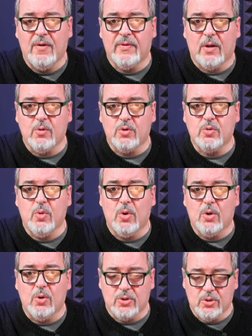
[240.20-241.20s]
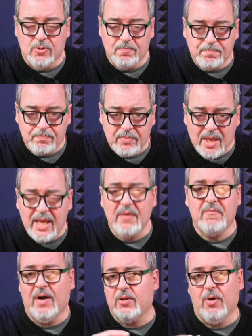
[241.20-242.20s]
avrà un suo costo e
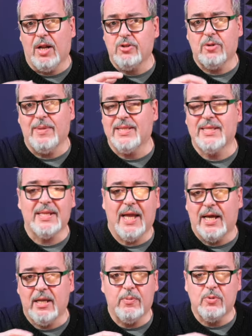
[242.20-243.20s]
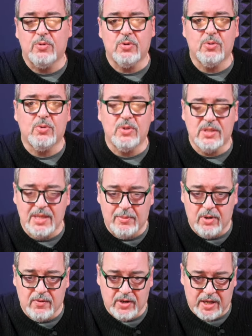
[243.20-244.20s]
vario altro materiale appunto su cui
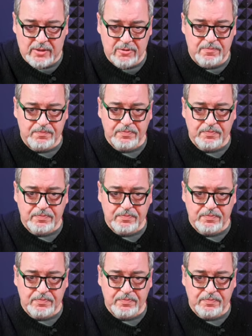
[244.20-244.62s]
stiamo lavorando.